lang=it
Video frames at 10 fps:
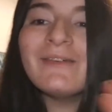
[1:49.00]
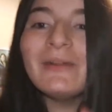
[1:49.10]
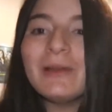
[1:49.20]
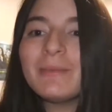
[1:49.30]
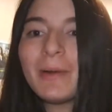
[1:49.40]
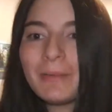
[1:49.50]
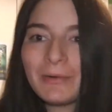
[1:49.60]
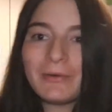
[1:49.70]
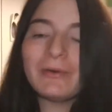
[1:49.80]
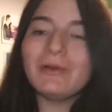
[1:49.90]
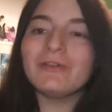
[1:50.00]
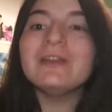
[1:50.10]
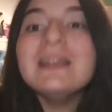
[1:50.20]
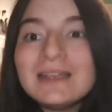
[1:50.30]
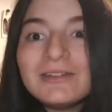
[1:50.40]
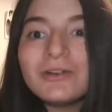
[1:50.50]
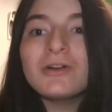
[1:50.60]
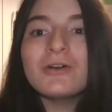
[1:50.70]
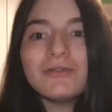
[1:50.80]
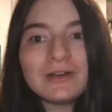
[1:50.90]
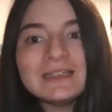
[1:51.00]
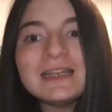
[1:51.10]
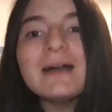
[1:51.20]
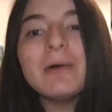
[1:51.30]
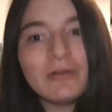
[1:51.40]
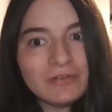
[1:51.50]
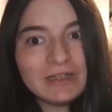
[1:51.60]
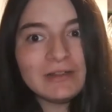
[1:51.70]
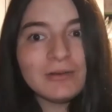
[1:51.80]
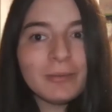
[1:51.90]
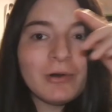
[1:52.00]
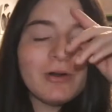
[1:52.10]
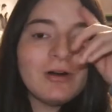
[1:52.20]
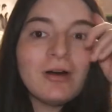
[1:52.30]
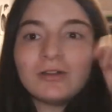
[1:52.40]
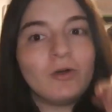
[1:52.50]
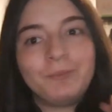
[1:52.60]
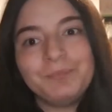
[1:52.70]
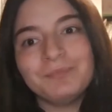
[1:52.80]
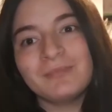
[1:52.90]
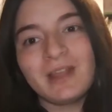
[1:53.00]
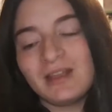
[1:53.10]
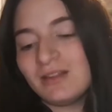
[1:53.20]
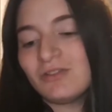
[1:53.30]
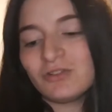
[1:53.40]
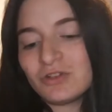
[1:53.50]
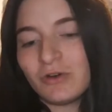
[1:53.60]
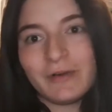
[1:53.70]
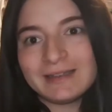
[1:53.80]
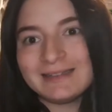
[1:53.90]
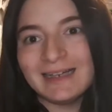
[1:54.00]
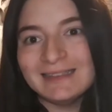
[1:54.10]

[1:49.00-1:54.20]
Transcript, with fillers: quello lì proprio l'ho finito con fatica ma l'ho finito, però no, non ce l'ho fatta,